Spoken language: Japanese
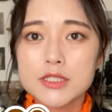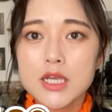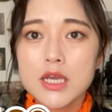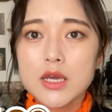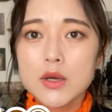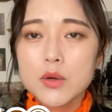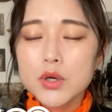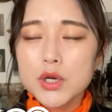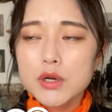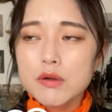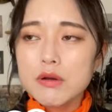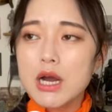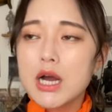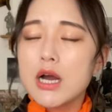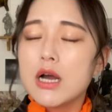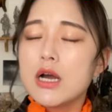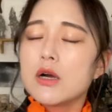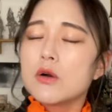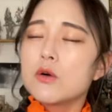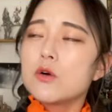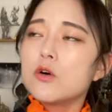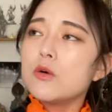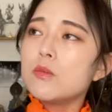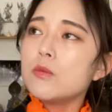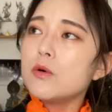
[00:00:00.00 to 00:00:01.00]
これは
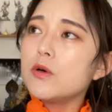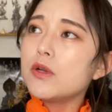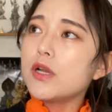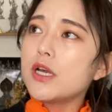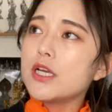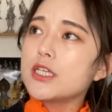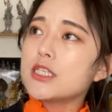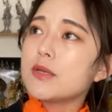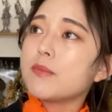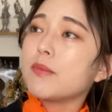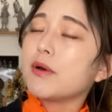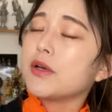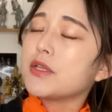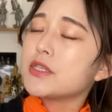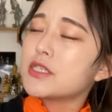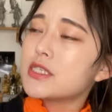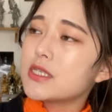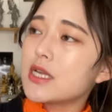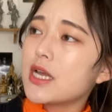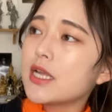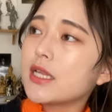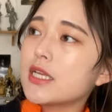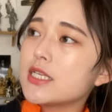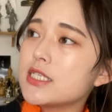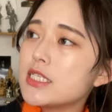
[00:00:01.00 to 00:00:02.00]
黄門内様が
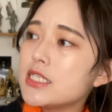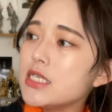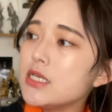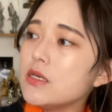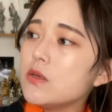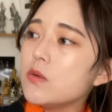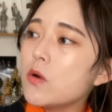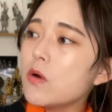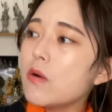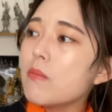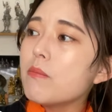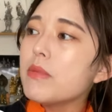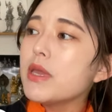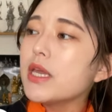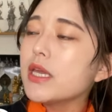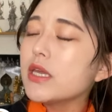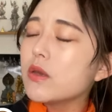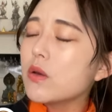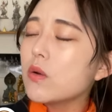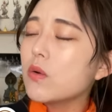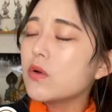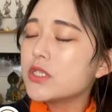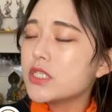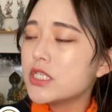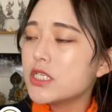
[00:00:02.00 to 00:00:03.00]
伝えた信号密
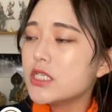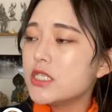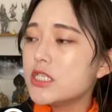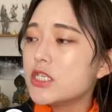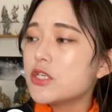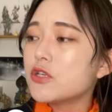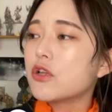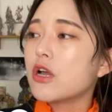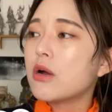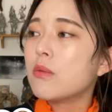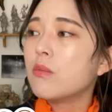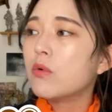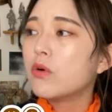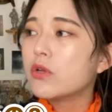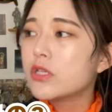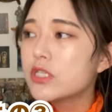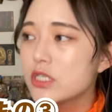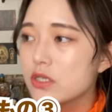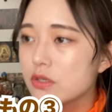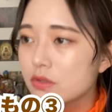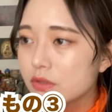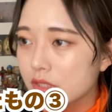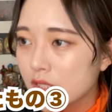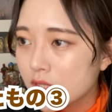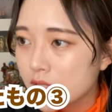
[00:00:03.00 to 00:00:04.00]
教を信じるのはもち
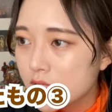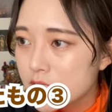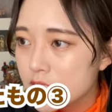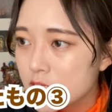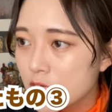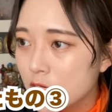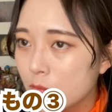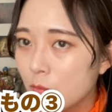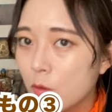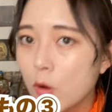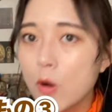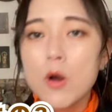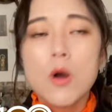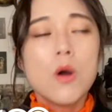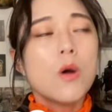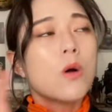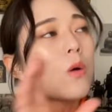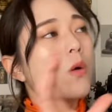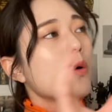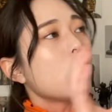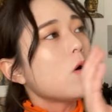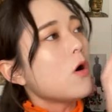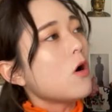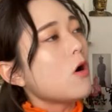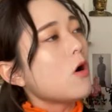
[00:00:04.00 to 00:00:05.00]
ろんなんですけども弘法